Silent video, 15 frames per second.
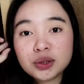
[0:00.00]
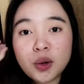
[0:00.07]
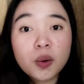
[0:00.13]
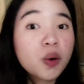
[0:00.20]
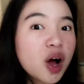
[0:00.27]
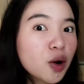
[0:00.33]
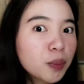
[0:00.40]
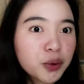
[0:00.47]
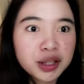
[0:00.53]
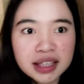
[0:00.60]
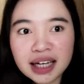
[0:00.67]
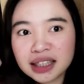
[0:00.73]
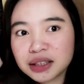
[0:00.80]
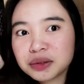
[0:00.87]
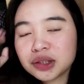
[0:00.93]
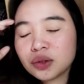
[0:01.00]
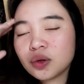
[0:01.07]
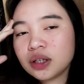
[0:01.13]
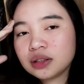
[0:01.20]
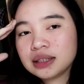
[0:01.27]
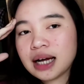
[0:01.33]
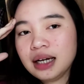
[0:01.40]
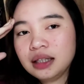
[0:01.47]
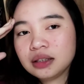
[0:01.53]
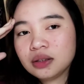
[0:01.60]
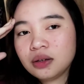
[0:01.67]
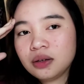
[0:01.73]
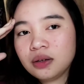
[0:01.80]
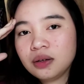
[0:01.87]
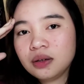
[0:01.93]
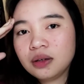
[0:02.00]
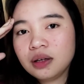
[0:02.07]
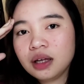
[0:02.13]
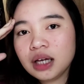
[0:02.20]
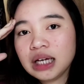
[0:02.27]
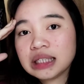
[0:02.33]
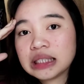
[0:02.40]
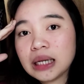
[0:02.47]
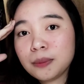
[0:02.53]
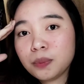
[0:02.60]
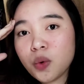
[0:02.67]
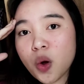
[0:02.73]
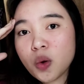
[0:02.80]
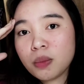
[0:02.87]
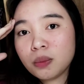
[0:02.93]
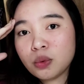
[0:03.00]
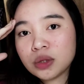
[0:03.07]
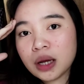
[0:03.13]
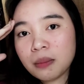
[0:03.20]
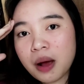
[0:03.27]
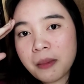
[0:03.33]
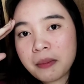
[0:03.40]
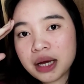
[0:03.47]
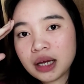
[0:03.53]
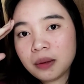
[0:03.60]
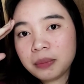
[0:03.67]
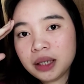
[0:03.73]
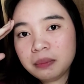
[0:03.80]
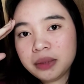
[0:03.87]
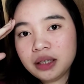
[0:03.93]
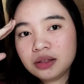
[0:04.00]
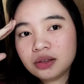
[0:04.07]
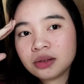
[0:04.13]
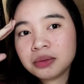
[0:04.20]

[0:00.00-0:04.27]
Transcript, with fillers: So, kung ako po yung tatanungin ako anong talent ko, isa lang po akong mabuting mamamayang Pilipino.